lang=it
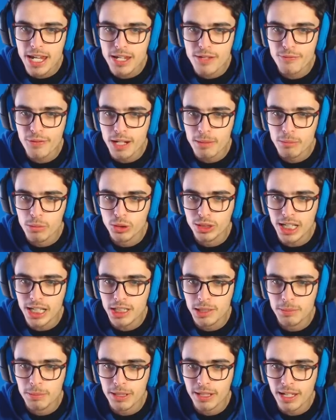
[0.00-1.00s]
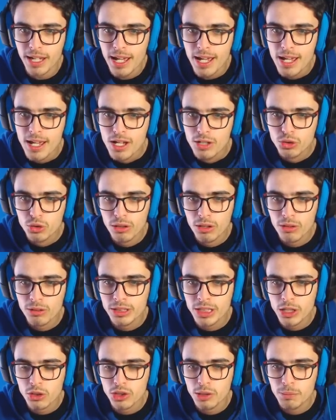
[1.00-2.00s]
ne faremo tanti perché sono una
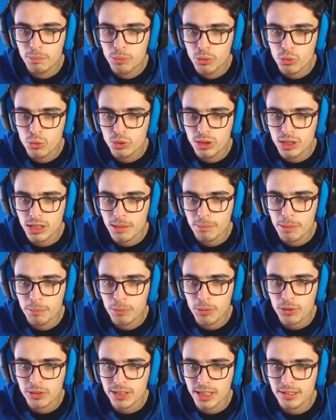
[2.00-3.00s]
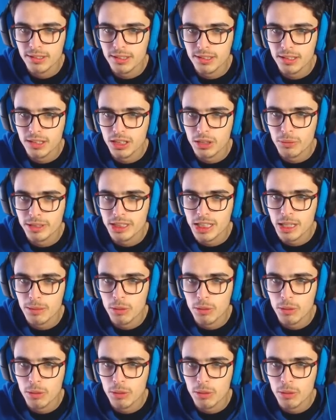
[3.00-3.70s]
delle cose più utili e più importanti di questa